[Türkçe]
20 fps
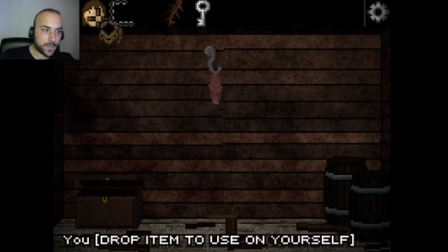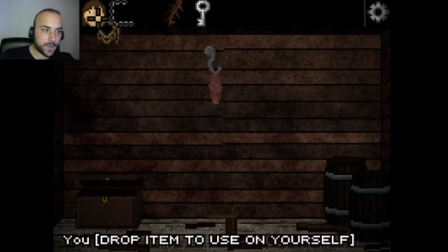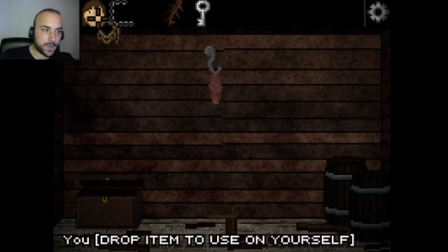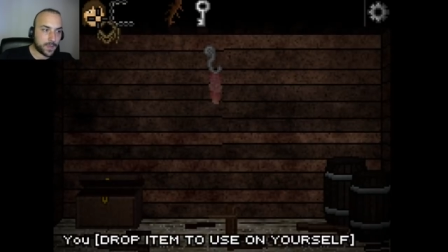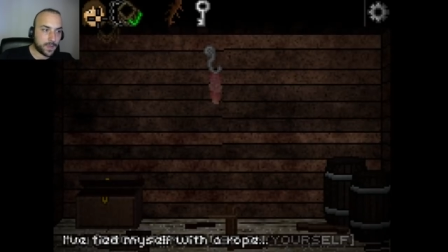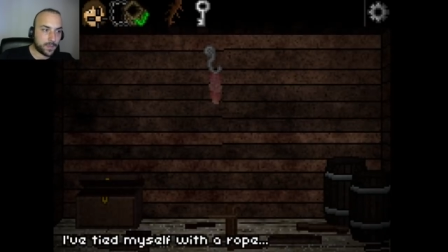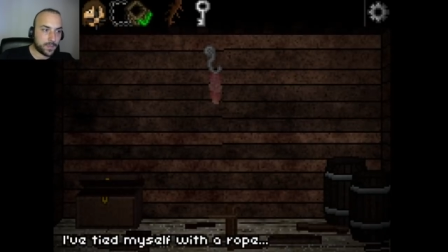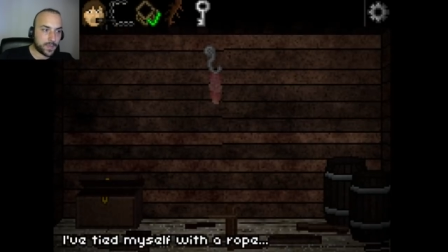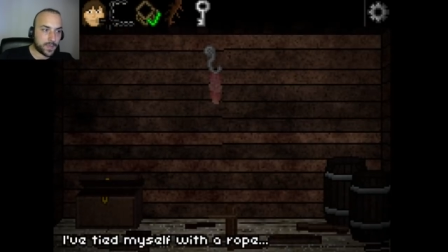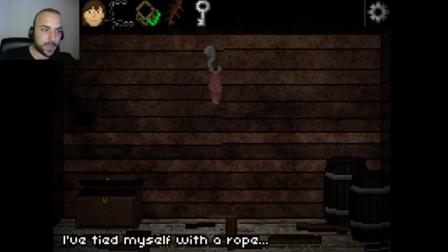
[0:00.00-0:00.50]

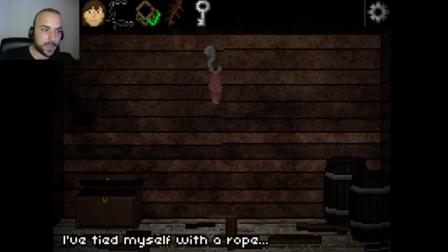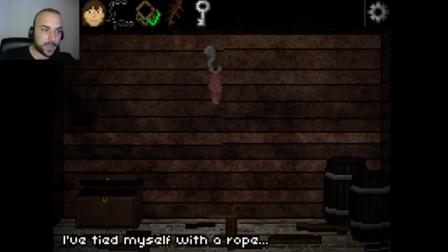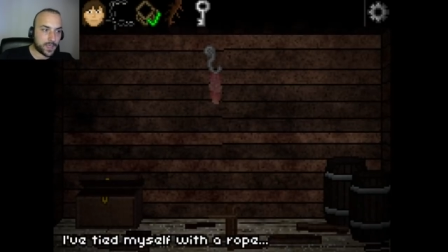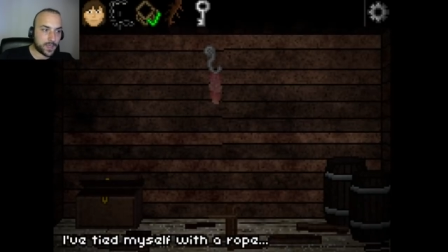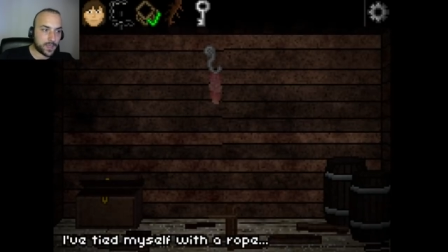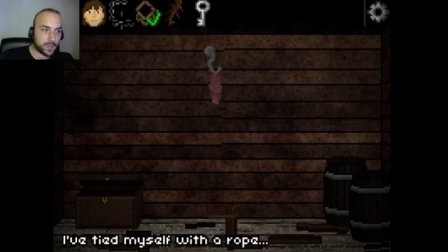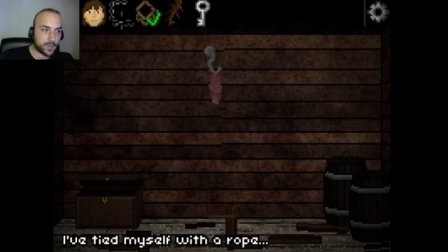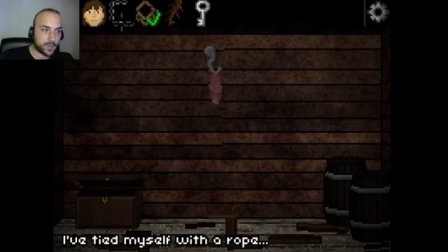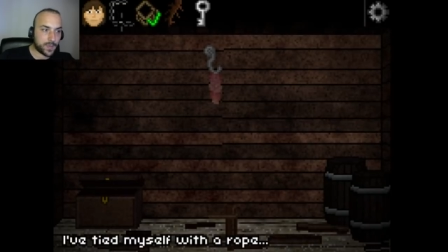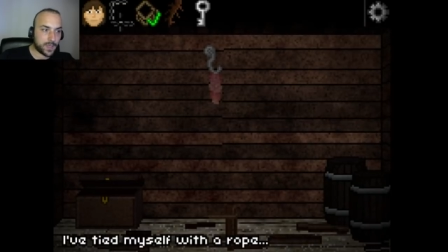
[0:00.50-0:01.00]
İple
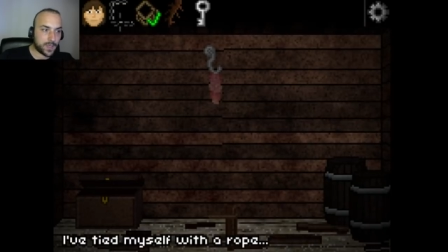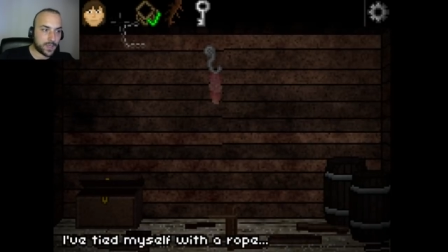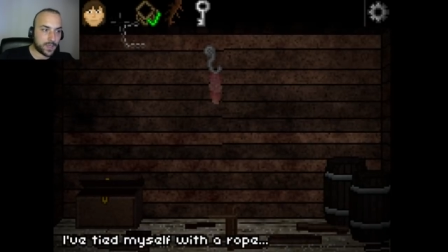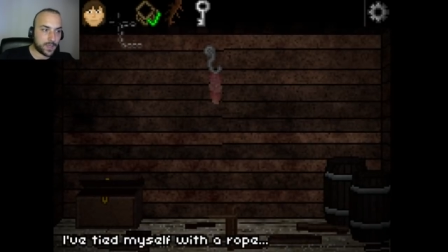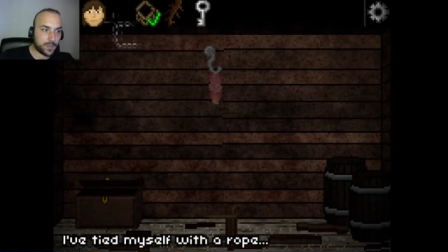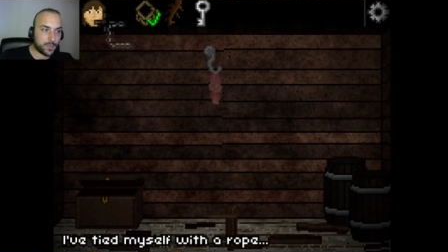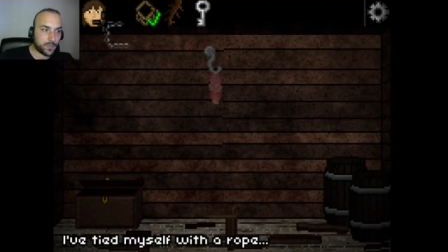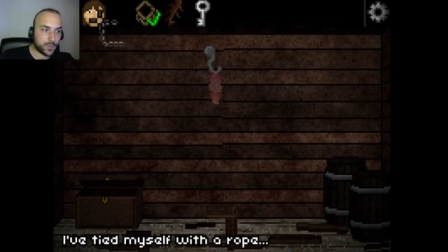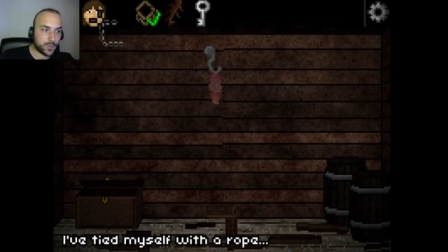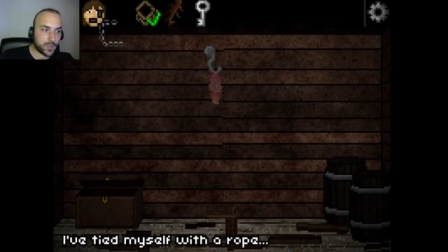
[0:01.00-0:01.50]
kendime
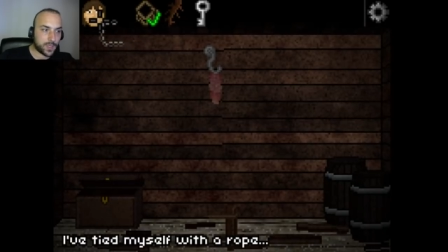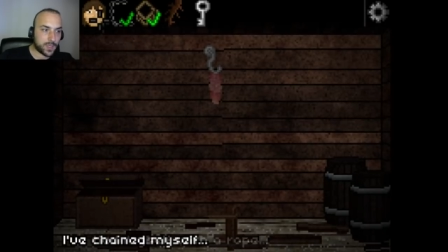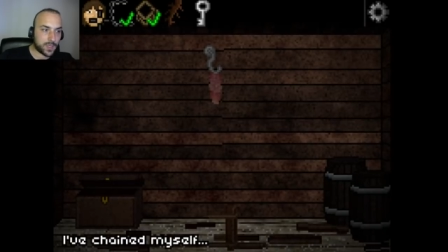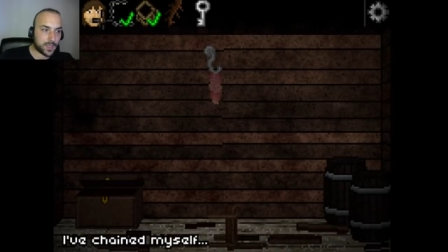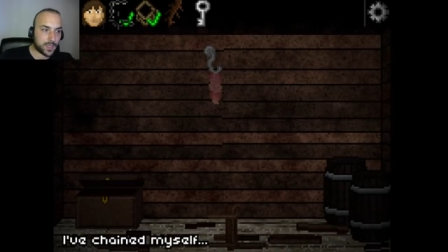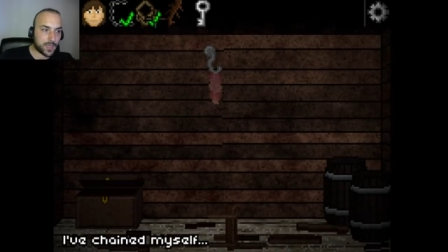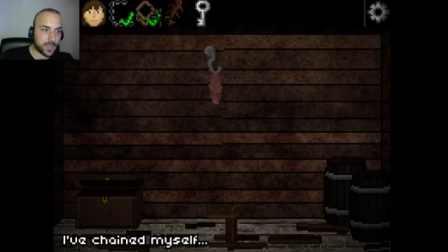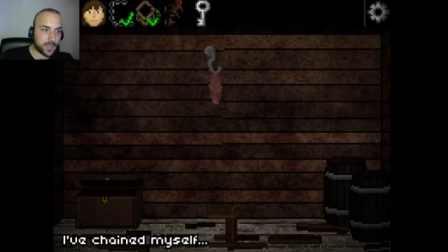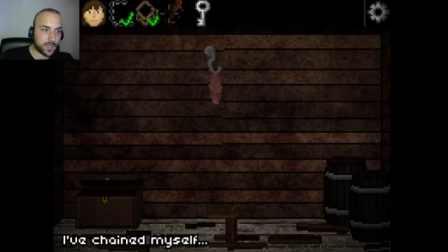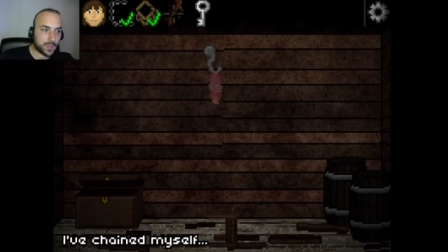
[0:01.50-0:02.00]
bağlayayım. Bununla da
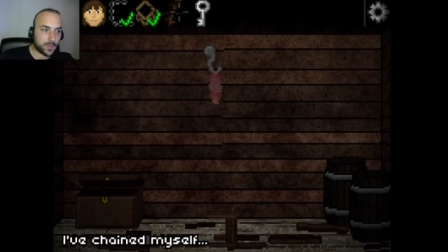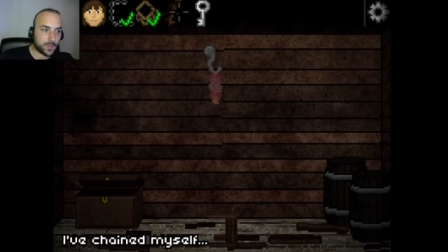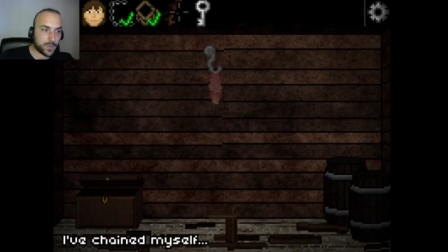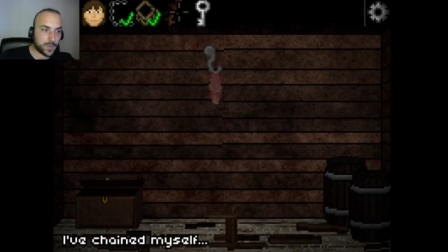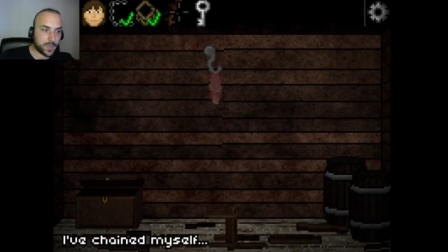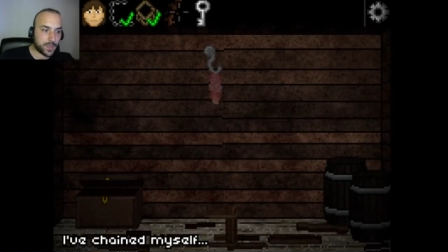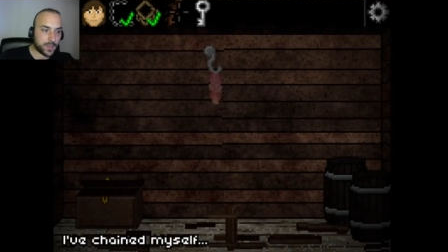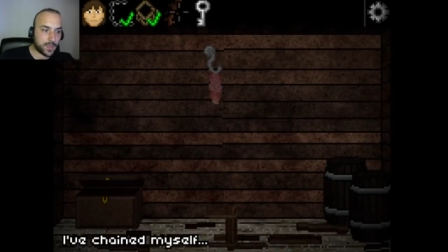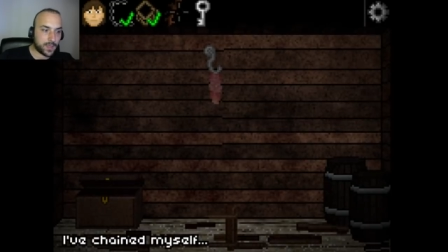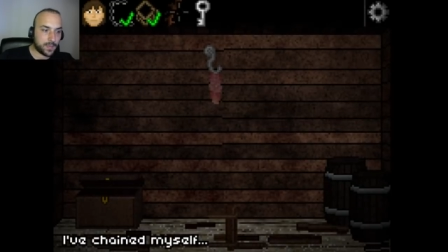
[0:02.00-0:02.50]
kendime
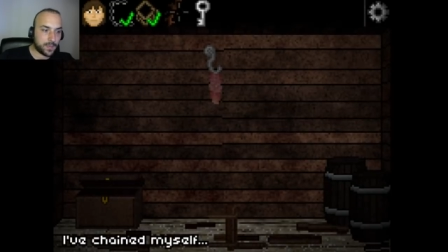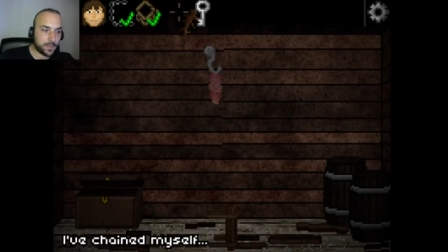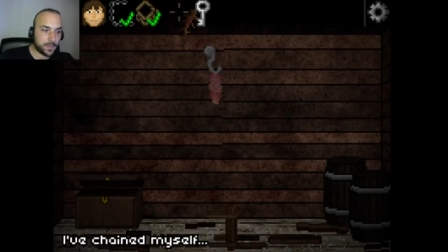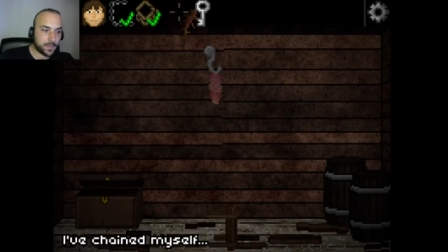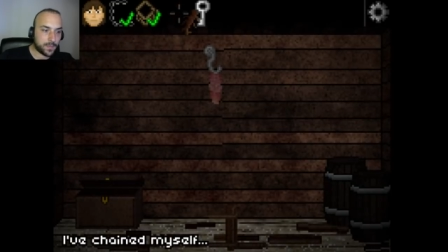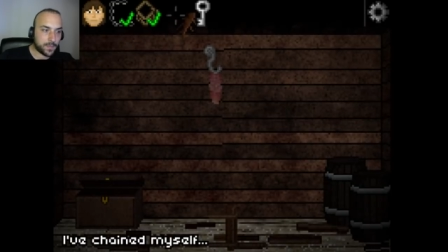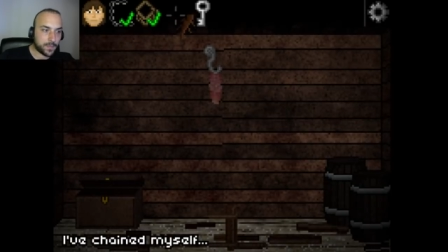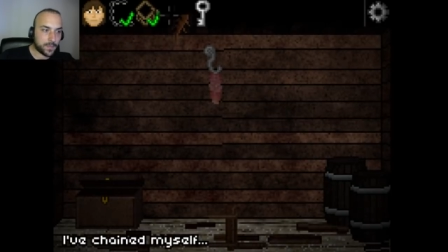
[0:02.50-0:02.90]
bağlayayım.